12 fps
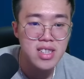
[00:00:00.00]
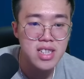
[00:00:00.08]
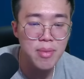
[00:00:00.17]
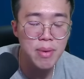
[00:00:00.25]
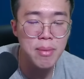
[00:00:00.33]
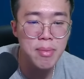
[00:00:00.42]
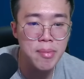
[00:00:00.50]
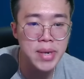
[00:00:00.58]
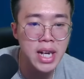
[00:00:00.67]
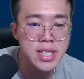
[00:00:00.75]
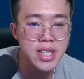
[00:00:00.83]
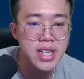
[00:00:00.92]
Siapa yang
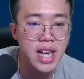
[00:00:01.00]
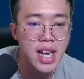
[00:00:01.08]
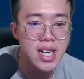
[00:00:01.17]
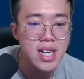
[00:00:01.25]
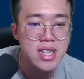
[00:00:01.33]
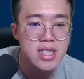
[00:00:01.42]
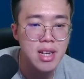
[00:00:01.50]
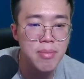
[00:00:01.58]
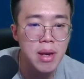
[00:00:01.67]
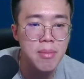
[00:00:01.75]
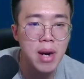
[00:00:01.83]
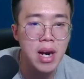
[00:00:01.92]
pemenangnya nih ya?
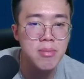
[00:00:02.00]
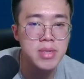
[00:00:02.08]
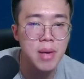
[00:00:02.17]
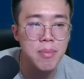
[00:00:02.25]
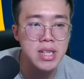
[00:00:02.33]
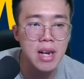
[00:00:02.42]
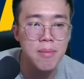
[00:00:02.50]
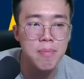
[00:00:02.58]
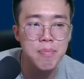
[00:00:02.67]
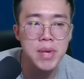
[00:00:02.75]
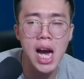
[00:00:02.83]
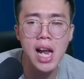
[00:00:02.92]
Siapa yang bakal
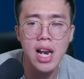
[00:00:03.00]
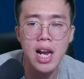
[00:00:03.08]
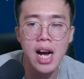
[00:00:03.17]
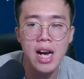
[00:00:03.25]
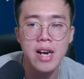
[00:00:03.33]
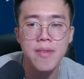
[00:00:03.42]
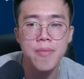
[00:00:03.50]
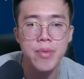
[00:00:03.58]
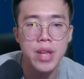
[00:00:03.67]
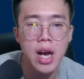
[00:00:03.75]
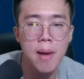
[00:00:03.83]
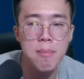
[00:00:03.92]
mendapatkan piala
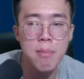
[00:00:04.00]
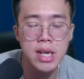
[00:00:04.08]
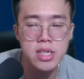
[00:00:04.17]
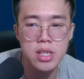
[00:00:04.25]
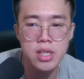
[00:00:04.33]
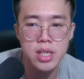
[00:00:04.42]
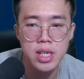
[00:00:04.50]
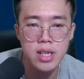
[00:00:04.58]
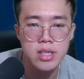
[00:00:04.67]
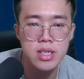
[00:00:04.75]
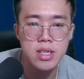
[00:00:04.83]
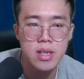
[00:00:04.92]
emas ini
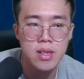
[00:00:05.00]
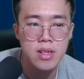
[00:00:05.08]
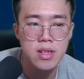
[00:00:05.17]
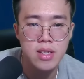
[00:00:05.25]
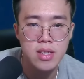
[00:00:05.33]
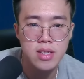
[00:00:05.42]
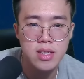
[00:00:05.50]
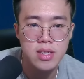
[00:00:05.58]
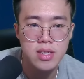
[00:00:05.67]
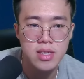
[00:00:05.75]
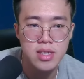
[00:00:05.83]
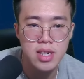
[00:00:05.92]
guys?
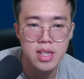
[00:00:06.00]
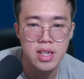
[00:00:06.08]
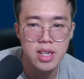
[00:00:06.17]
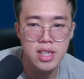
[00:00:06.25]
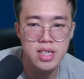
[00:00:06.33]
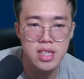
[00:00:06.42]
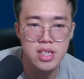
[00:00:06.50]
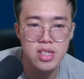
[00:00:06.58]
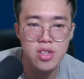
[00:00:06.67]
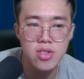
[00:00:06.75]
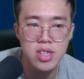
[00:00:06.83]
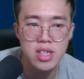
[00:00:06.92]
Oke si
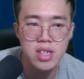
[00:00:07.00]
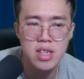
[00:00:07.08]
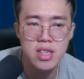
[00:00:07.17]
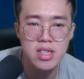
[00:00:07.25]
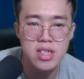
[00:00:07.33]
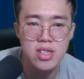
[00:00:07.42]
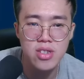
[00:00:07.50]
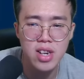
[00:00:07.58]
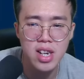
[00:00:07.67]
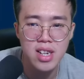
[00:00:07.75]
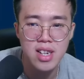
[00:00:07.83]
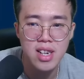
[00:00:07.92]
Ijo sih. Si Ijo
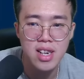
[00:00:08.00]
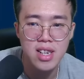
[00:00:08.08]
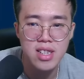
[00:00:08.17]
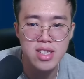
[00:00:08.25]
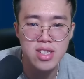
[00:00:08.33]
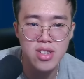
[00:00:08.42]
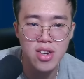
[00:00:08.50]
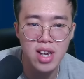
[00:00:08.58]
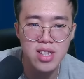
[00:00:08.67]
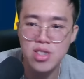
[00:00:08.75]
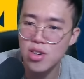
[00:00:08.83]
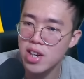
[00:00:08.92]
kah? Si Ijo
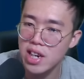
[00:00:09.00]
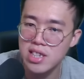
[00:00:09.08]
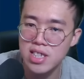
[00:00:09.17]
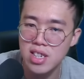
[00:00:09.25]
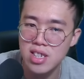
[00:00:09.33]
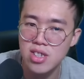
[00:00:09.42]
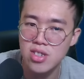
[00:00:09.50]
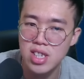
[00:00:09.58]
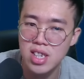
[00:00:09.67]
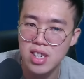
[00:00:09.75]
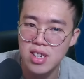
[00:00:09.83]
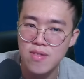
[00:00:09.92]
kah? Hijau keren sih, hijau
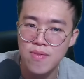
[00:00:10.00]
sih.